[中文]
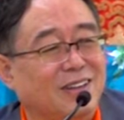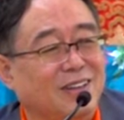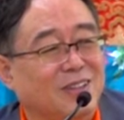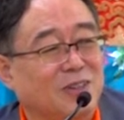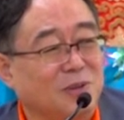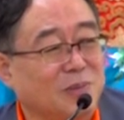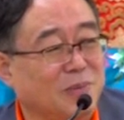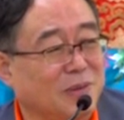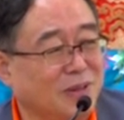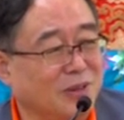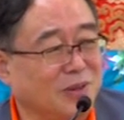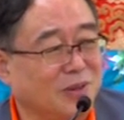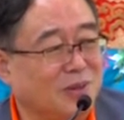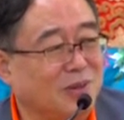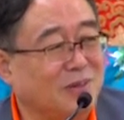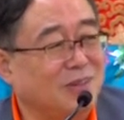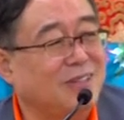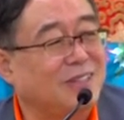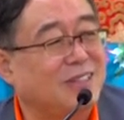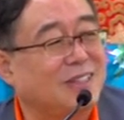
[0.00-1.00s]
又没有
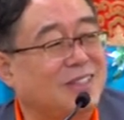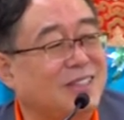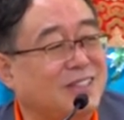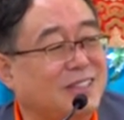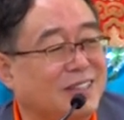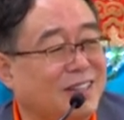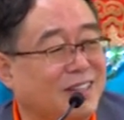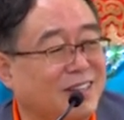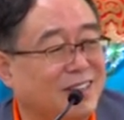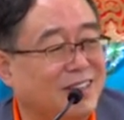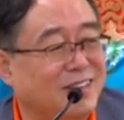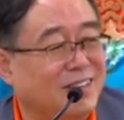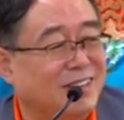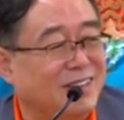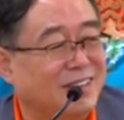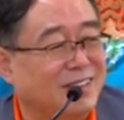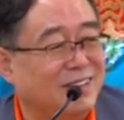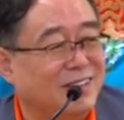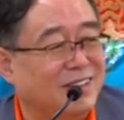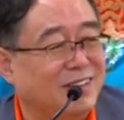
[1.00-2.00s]
东西吃，
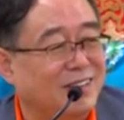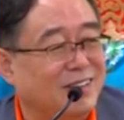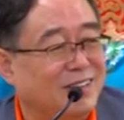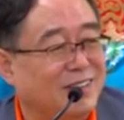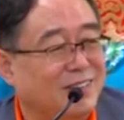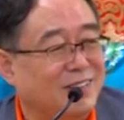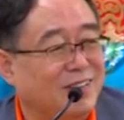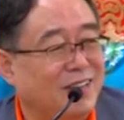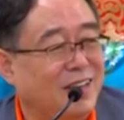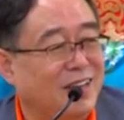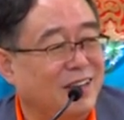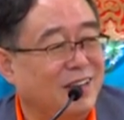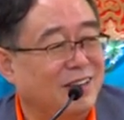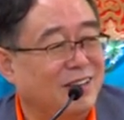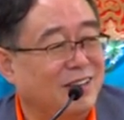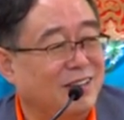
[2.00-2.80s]
对不对？